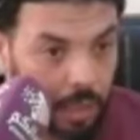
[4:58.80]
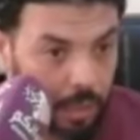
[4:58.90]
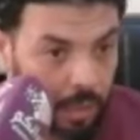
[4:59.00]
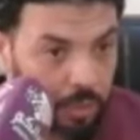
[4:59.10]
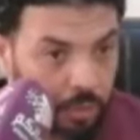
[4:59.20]

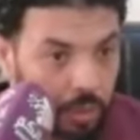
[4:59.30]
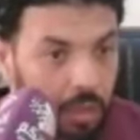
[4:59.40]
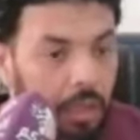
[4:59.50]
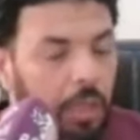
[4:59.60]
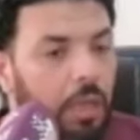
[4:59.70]

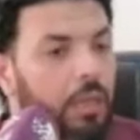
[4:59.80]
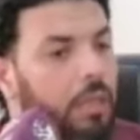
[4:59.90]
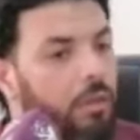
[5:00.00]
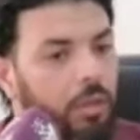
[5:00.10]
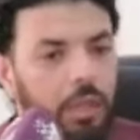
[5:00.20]
الرجل
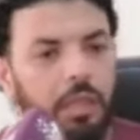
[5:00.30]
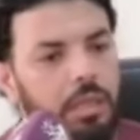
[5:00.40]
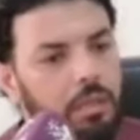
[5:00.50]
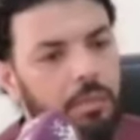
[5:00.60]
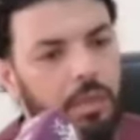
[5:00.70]
انه كاينه
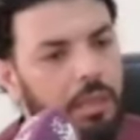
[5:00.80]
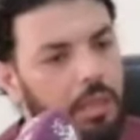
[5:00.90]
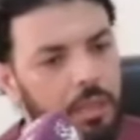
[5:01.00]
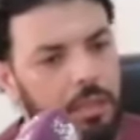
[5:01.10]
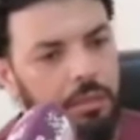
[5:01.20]
شي ماده
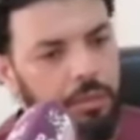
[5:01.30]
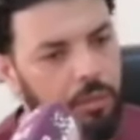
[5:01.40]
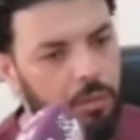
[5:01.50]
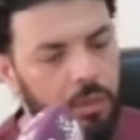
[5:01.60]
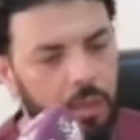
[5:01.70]
كتزيد في
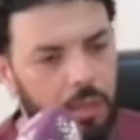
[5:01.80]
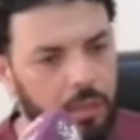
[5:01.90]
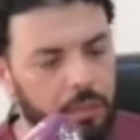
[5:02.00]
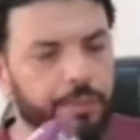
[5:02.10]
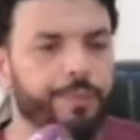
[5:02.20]
الطول ديال
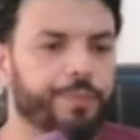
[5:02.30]
القضيب